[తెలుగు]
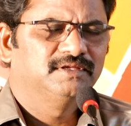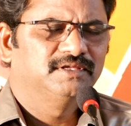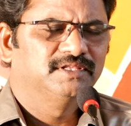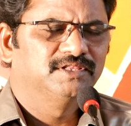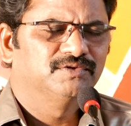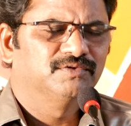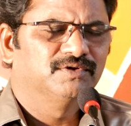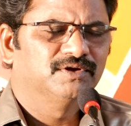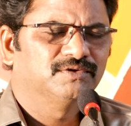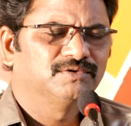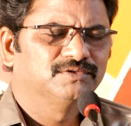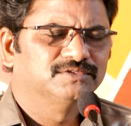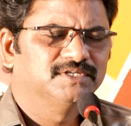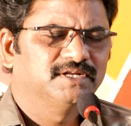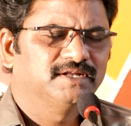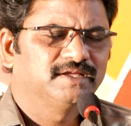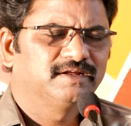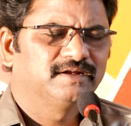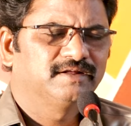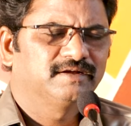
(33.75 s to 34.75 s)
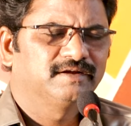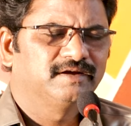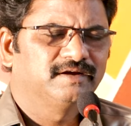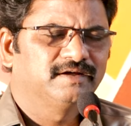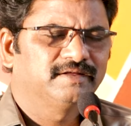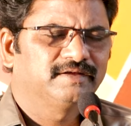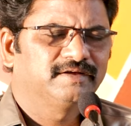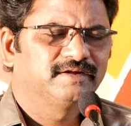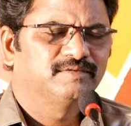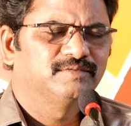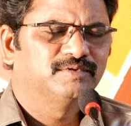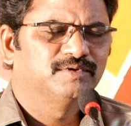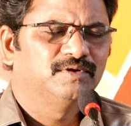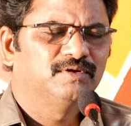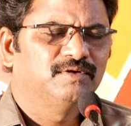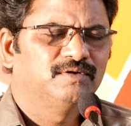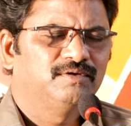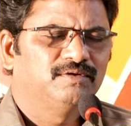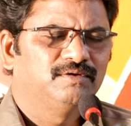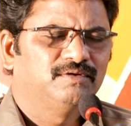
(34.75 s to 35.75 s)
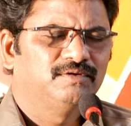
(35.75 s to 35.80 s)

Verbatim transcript: ఇంతవరకు జరిగిన కార్యక్రమంలో